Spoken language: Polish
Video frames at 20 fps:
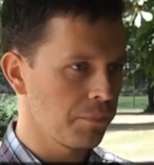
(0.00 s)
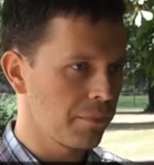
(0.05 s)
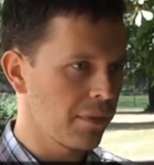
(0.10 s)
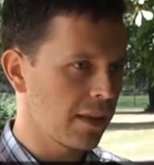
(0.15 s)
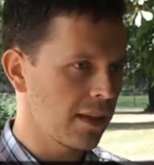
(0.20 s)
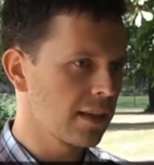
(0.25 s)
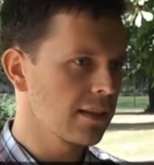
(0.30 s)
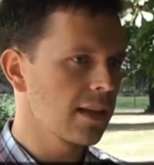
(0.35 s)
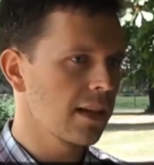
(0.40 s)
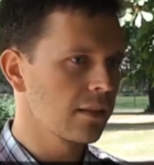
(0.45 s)

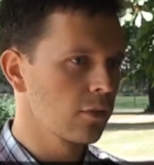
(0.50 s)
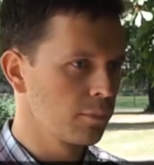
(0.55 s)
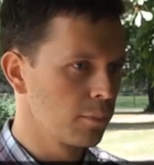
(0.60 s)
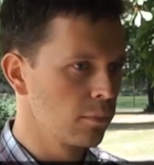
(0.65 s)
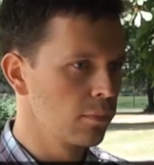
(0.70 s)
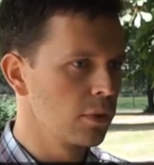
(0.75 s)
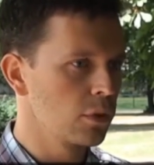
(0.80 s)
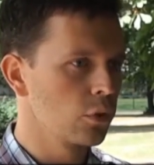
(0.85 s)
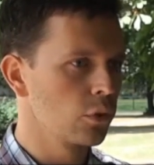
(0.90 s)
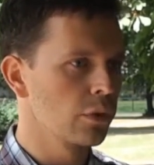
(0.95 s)
Takie dane
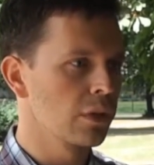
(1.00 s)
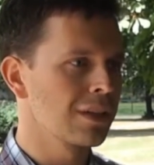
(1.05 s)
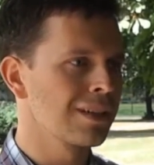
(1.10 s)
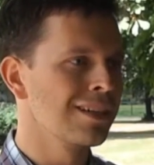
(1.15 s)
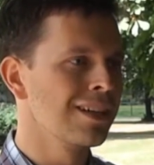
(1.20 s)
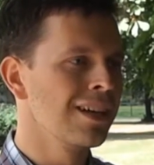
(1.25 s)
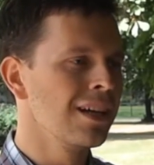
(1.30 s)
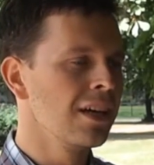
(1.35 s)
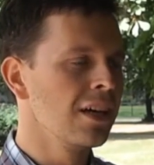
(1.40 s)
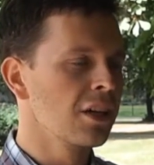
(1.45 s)
publikuje
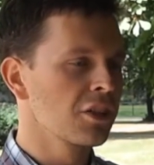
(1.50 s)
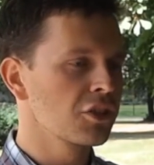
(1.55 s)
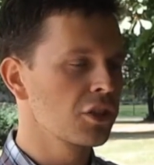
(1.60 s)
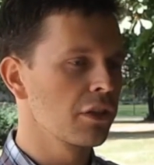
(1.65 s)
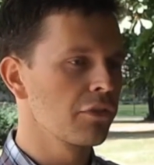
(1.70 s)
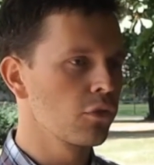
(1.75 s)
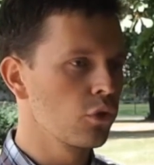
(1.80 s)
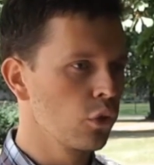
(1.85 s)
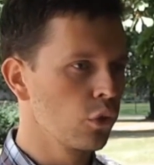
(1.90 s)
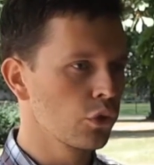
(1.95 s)

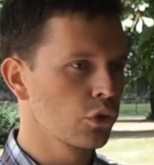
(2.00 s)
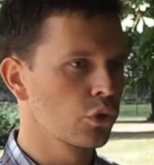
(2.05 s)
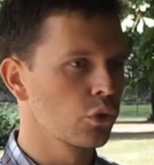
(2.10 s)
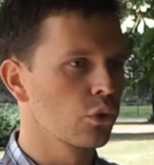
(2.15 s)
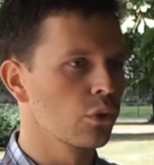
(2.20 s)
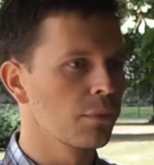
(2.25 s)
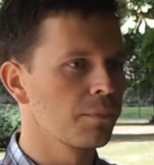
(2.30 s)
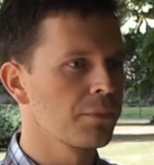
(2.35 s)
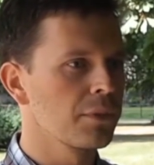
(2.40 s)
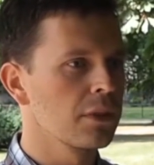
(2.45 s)
szef
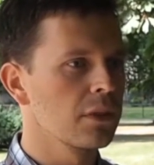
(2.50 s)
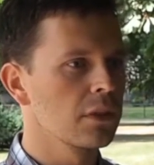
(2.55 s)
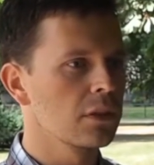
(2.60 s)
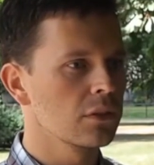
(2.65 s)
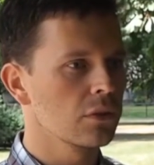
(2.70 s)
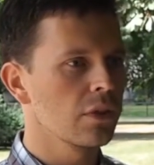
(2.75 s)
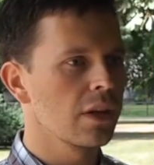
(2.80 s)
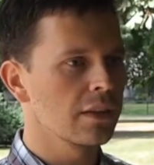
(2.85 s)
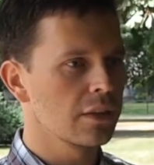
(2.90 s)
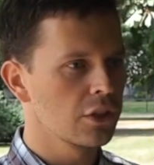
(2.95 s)
GUS-u e,
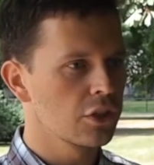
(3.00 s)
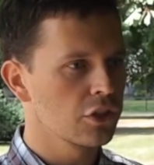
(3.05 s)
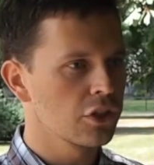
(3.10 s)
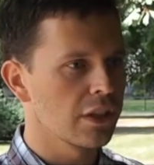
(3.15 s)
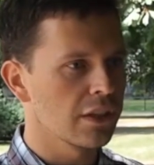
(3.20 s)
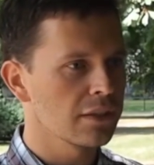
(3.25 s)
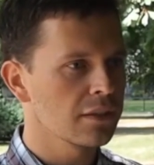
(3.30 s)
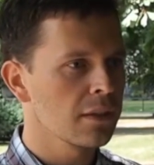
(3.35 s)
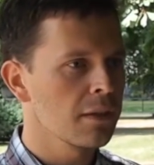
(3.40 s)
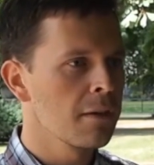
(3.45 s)
co jakiś
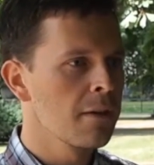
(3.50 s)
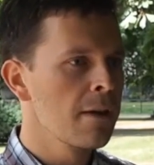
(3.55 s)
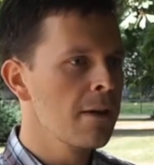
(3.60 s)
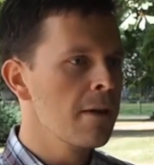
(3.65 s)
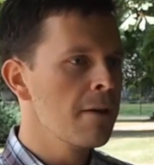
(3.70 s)
czas.